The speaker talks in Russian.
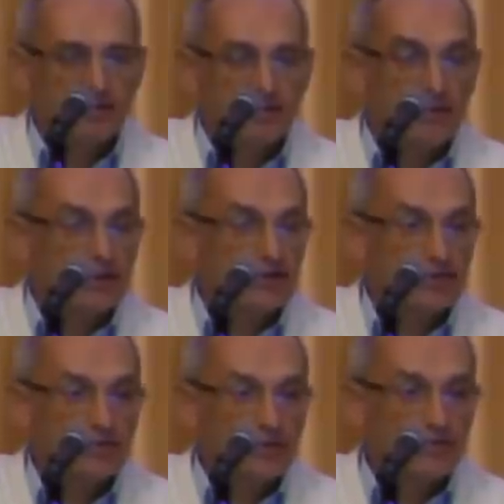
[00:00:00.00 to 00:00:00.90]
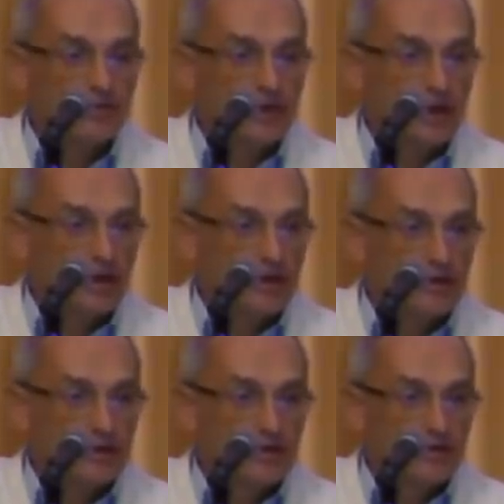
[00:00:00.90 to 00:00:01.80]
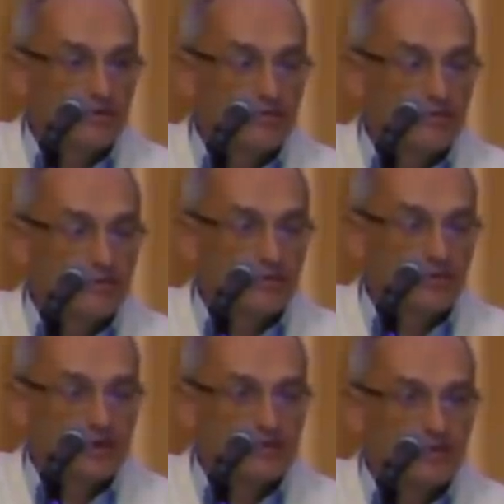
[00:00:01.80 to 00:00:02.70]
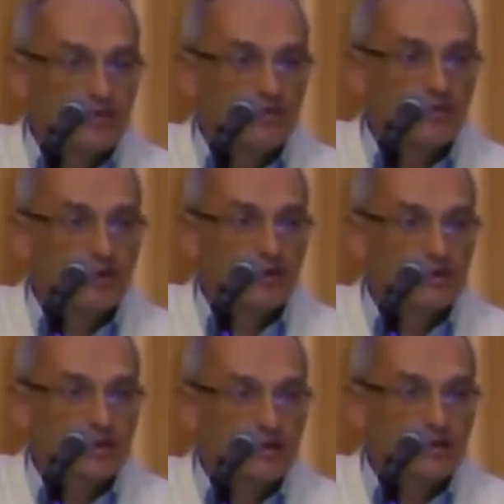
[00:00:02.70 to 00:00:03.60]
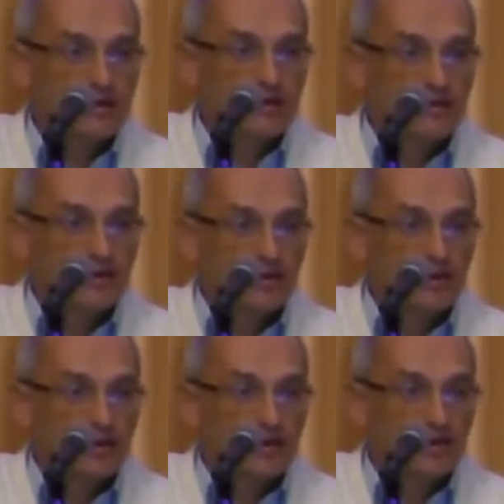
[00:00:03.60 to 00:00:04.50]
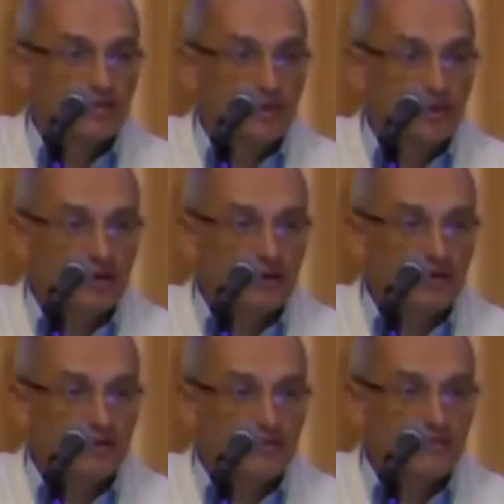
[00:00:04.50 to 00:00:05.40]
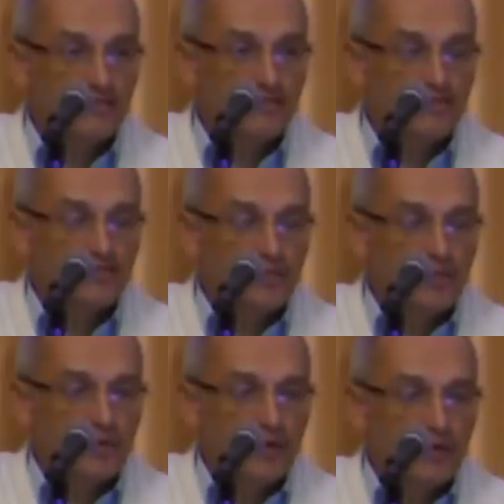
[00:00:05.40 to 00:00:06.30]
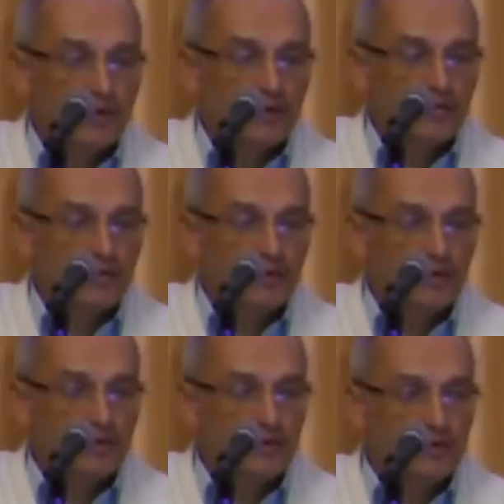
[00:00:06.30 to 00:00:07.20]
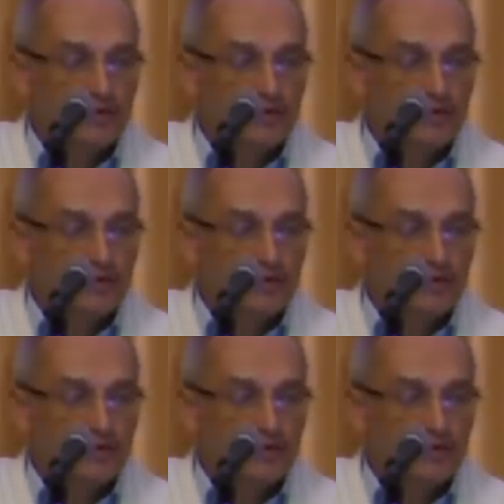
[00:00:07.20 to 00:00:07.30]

И причем я два с половиной года назад, когда начал бегать, это было